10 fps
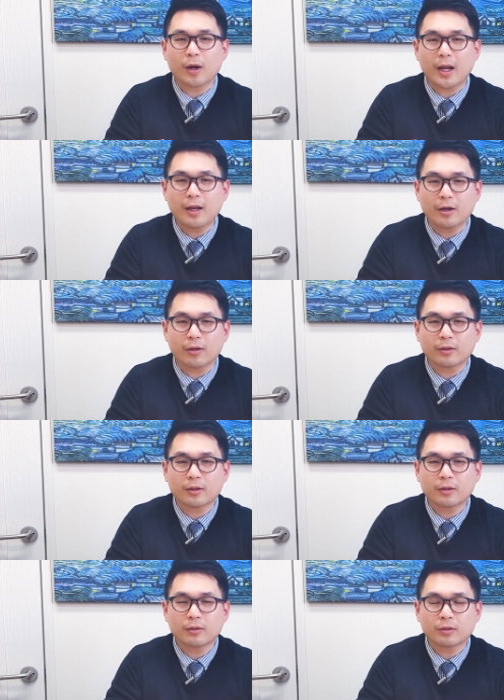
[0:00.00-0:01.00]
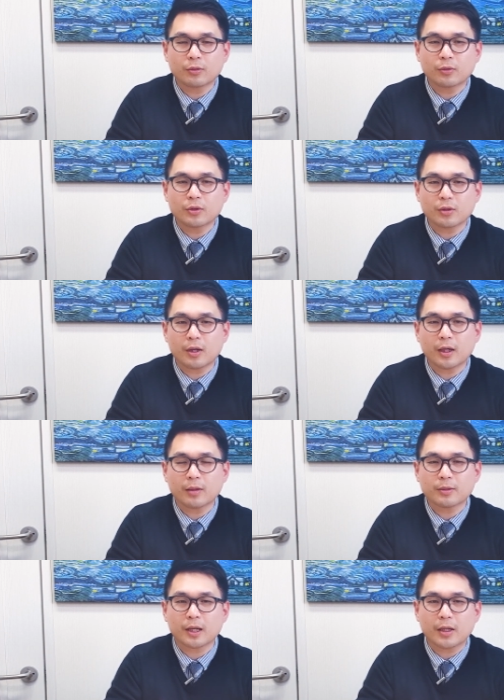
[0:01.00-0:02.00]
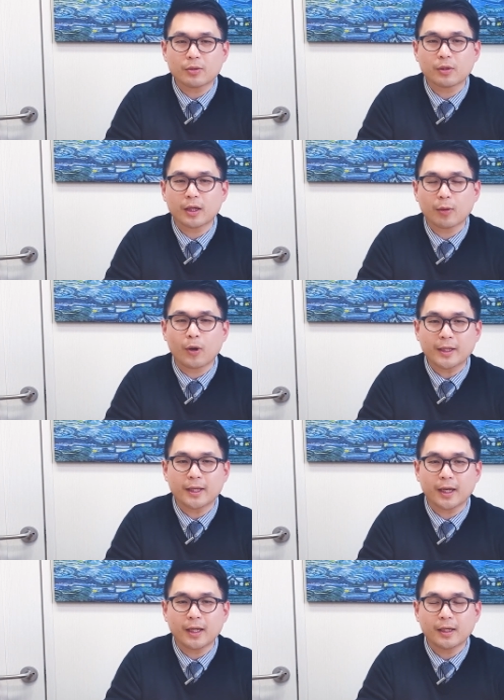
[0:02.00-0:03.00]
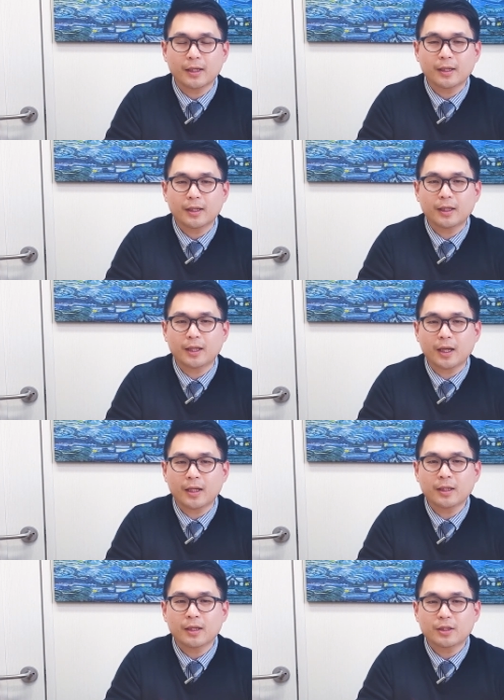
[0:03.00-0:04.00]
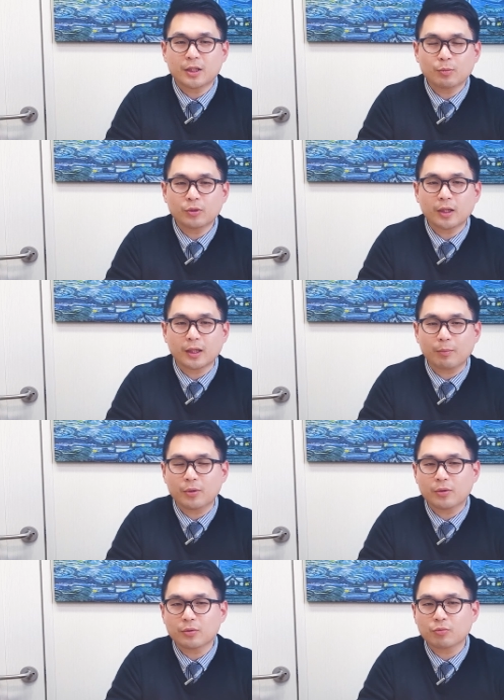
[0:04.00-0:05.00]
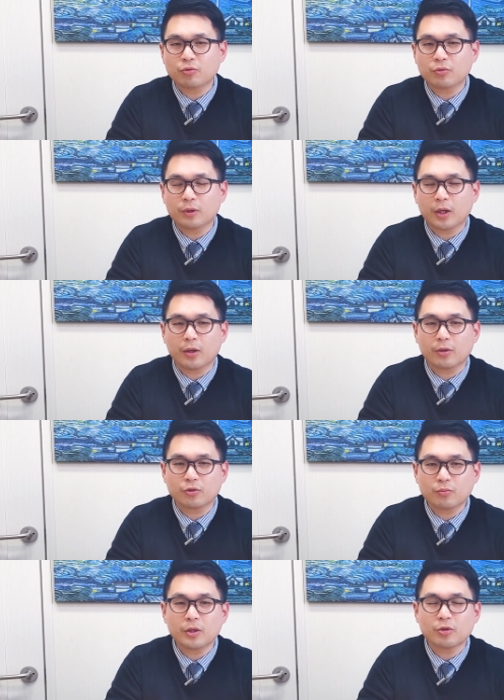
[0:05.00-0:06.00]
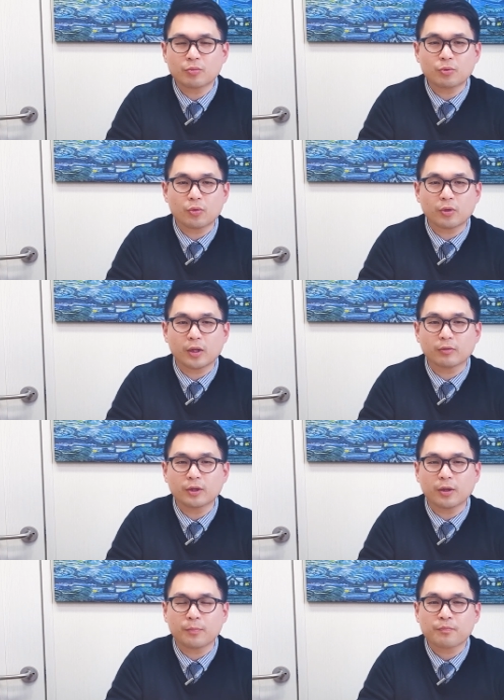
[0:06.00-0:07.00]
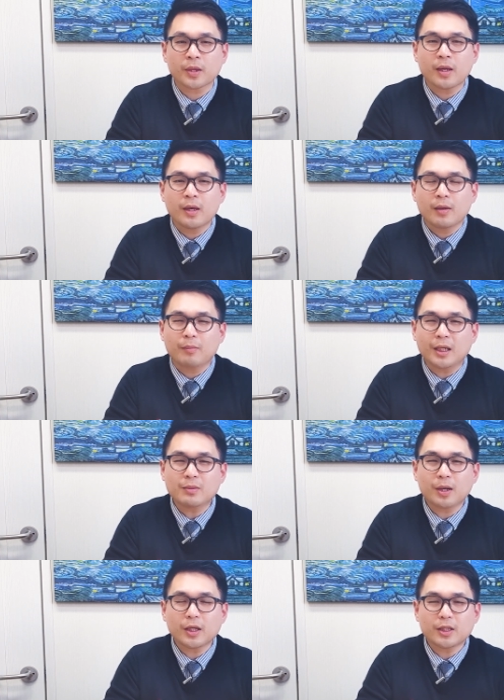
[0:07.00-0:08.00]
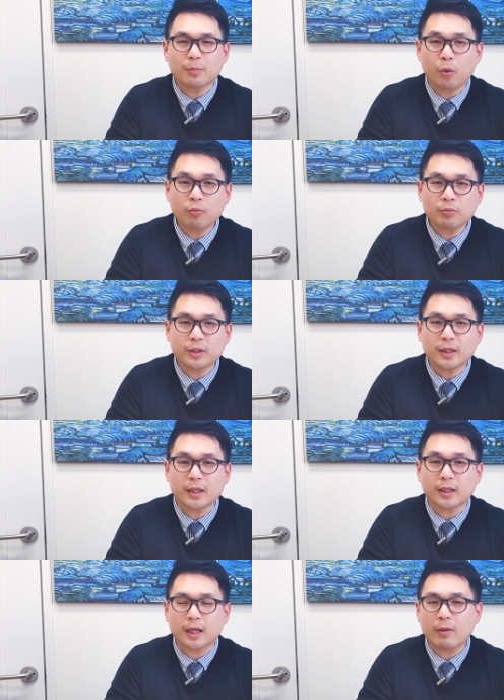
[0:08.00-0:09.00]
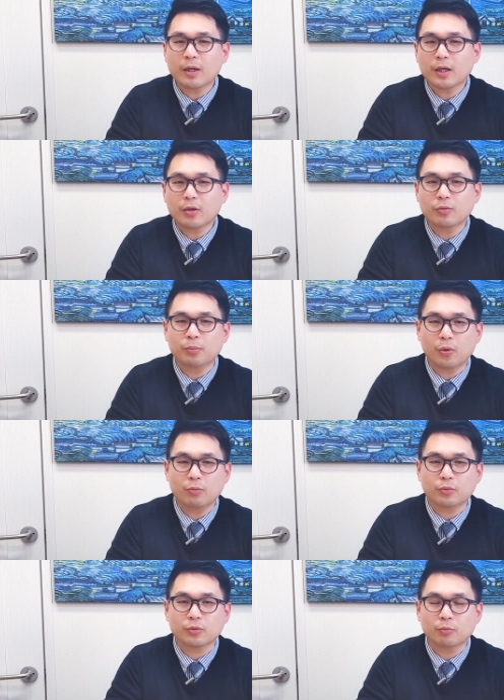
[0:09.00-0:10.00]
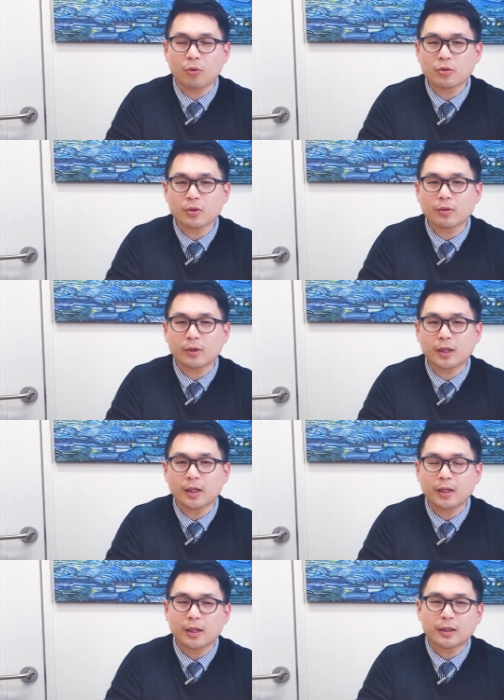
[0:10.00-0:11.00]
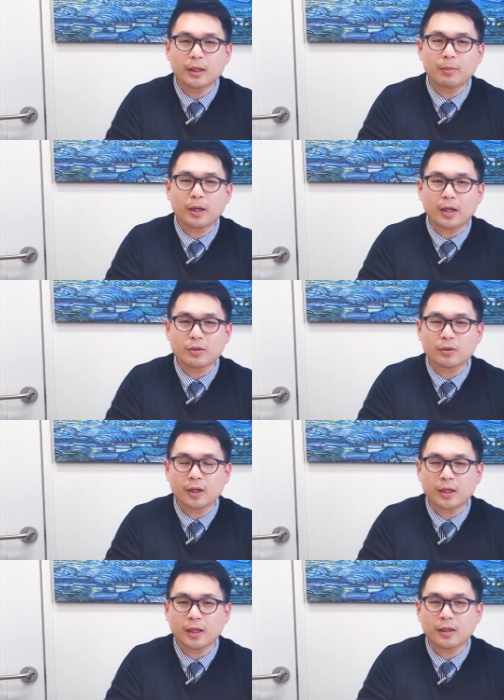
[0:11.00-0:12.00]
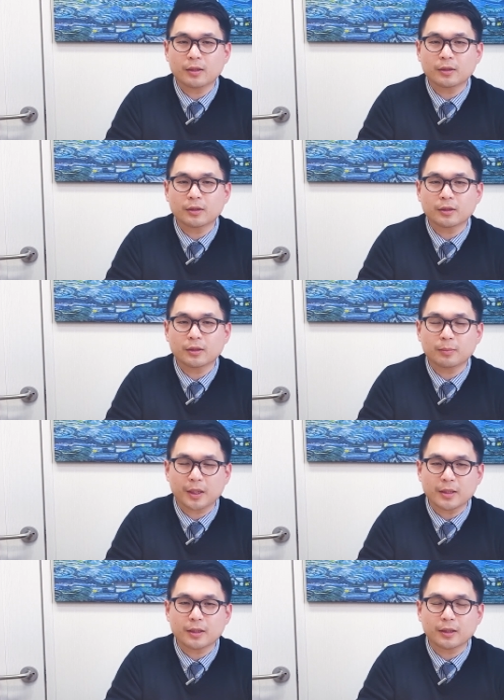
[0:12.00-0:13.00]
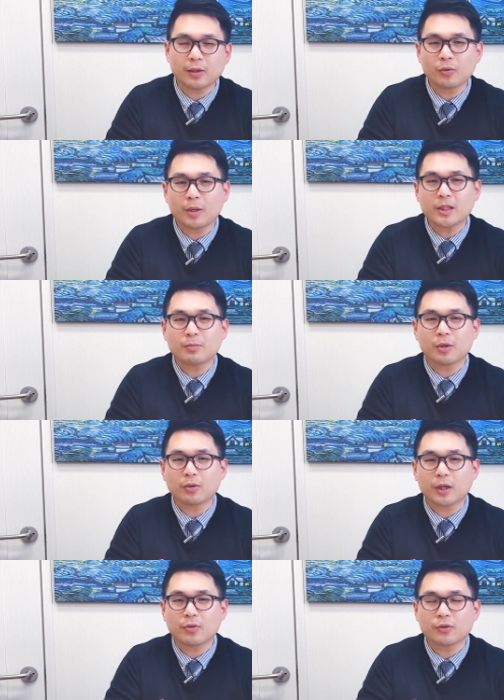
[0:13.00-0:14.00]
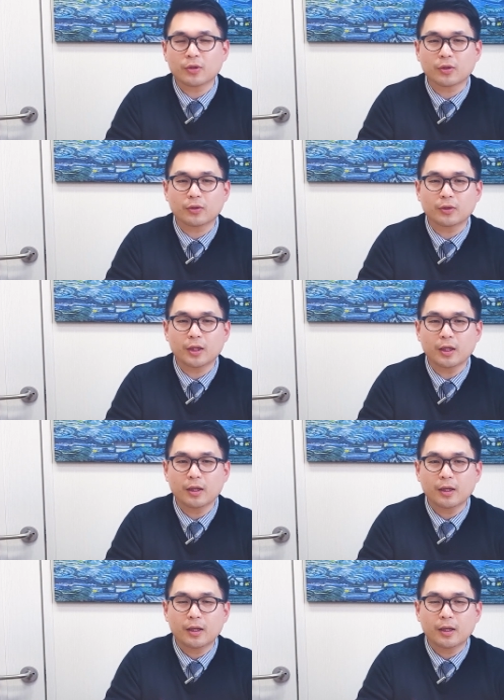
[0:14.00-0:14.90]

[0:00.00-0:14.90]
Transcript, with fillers: 관련 또는 정확하게 이제 가족과의 관계에 대한 질문의 답변을 좀 어, 준비해 주시면 좋을 것 같고요. 마지막에는 이제 포부입니다. 계획하고 포부, 목적과 그 다음에 가족관계 등등등을 봤을 때 또 마지막으로 알 수 있는 것들이